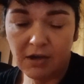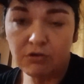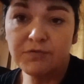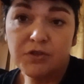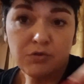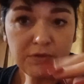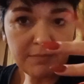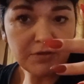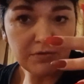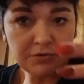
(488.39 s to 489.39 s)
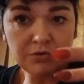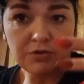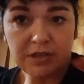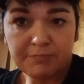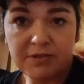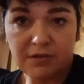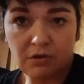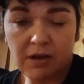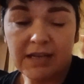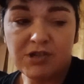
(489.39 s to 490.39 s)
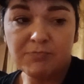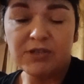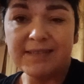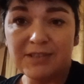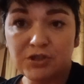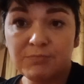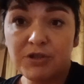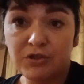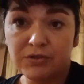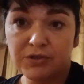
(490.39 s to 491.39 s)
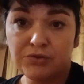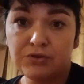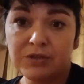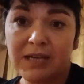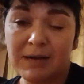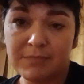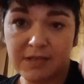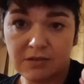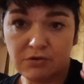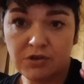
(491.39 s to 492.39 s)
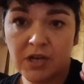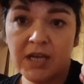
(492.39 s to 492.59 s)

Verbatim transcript: Oczywiście nie udamy się osiągnąć jak przez rok, ale że przez te 3 miesiące osiągamy coś,